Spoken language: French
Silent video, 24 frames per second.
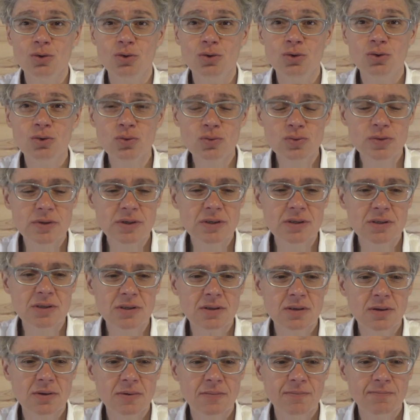
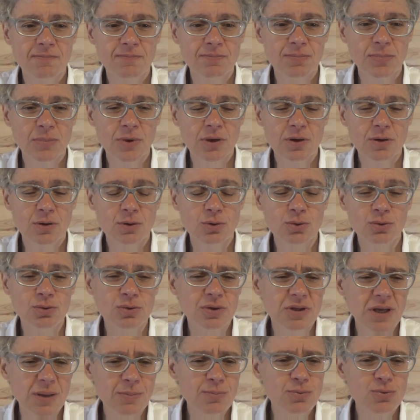tous, du
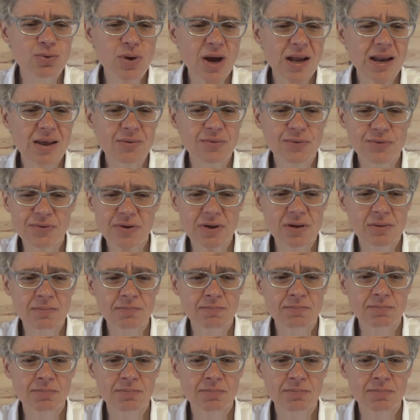début à la fin,